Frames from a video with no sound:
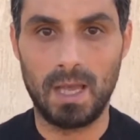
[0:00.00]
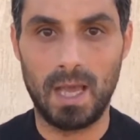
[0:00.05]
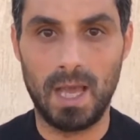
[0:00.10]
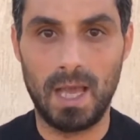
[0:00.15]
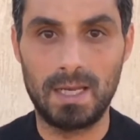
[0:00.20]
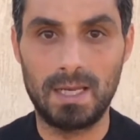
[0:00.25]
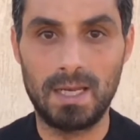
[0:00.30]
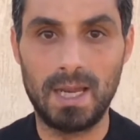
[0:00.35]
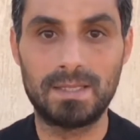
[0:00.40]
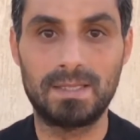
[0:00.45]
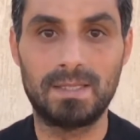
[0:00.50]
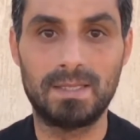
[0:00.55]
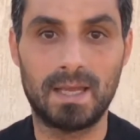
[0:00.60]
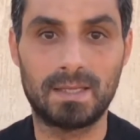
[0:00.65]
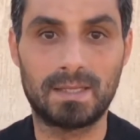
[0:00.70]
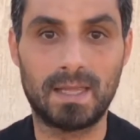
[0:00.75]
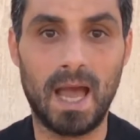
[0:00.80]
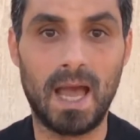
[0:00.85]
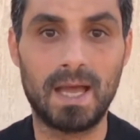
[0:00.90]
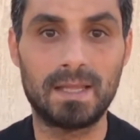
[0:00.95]
التي
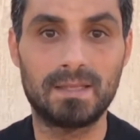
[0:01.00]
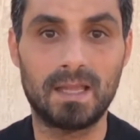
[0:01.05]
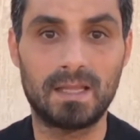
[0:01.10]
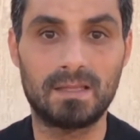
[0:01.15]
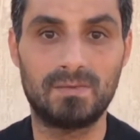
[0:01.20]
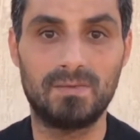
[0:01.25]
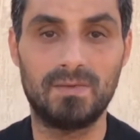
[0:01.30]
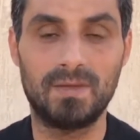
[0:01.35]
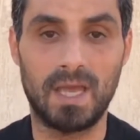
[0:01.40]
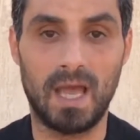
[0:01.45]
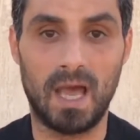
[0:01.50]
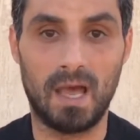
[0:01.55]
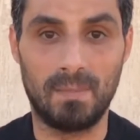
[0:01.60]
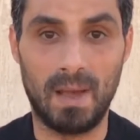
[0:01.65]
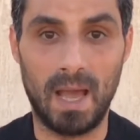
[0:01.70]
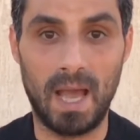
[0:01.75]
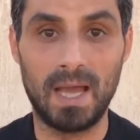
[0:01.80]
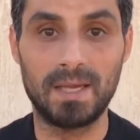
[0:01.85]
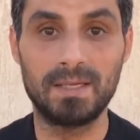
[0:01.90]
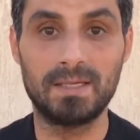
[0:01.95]
يتحدد فيها
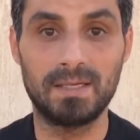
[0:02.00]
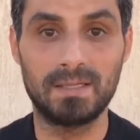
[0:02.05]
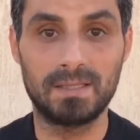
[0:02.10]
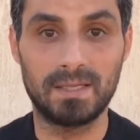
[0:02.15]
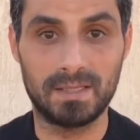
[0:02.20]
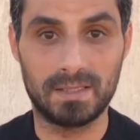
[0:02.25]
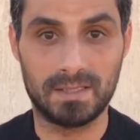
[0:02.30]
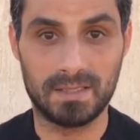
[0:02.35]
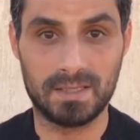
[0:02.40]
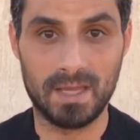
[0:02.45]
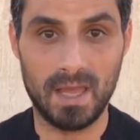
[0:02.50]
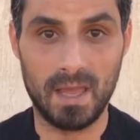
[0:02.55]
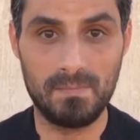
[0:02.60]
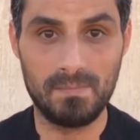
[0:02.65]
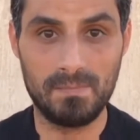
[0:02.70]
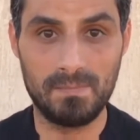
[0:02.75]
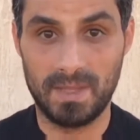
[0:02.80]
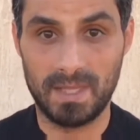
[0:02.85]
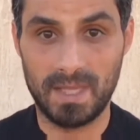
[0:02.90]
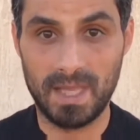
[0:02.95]
محل الالتزام
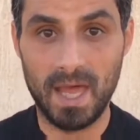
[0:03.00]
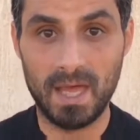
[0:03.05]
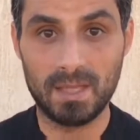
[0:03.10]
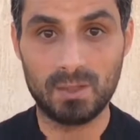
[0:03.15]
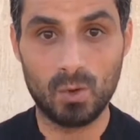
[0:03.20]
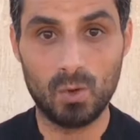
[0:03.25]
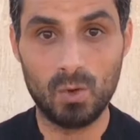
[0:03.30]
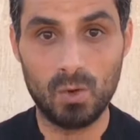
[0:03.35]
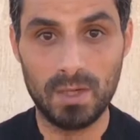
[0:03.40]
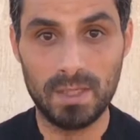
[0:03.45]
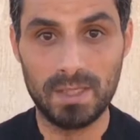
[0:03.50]
بذاته